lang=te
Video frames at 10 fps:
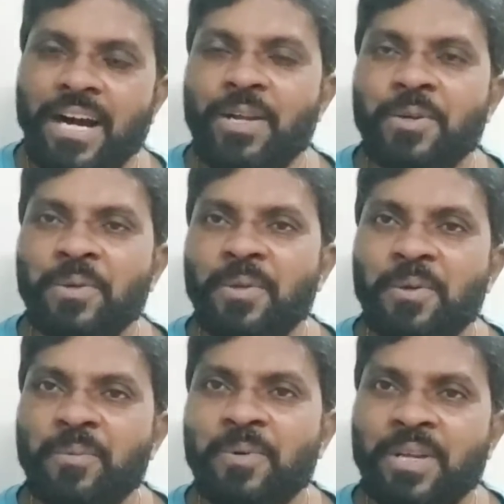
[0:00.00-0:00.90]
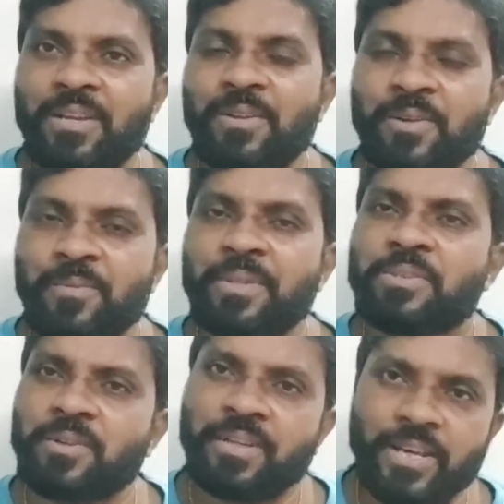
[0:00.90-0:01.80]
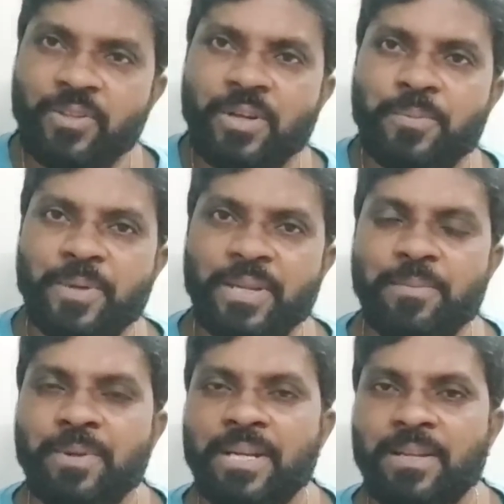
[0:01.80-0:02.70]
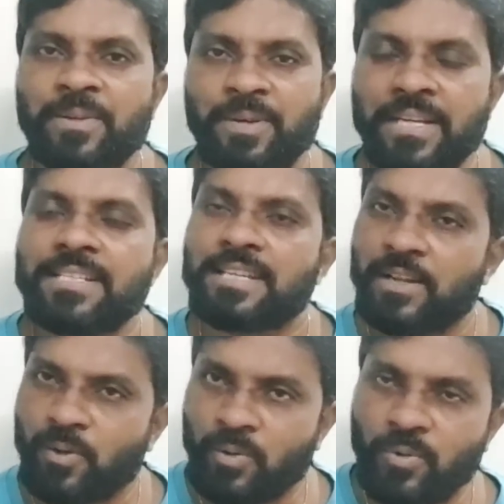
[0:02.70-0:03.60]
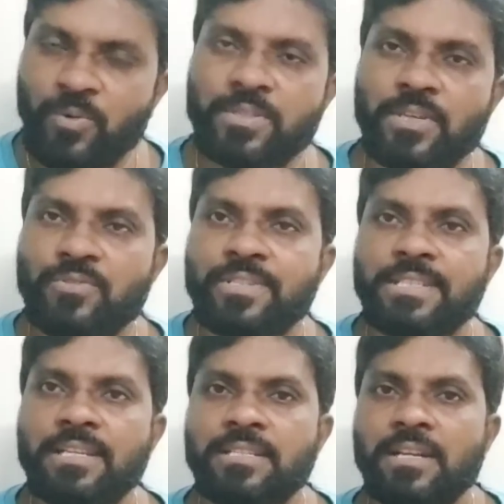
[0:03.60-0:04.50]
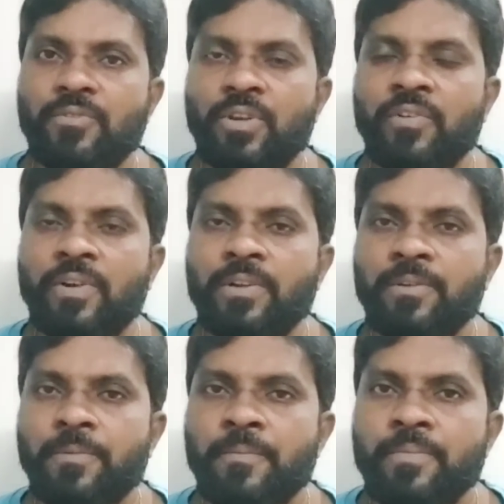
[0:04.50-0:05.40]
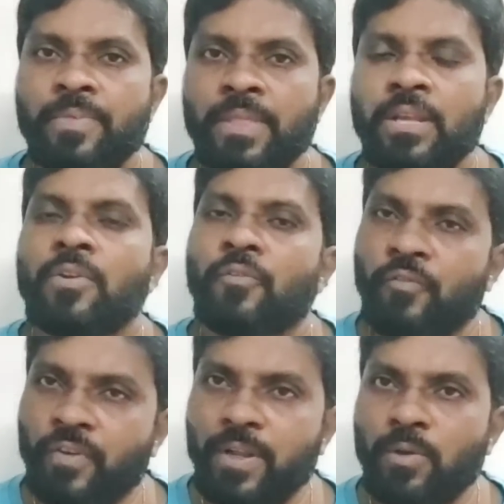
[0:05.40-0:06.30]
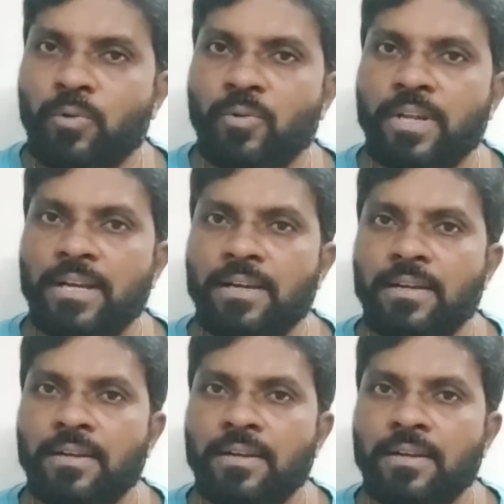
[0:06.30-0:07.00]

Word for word: అనుములు ముఖ్యులు మిత్రులు ఏదో ఒక పేరు ఏం పెట్టాలి అంటే చాలా క్లోజ్ అసోసియేట్స్గా ఉన్న వాళ్ళు వీళ్ళు కూడా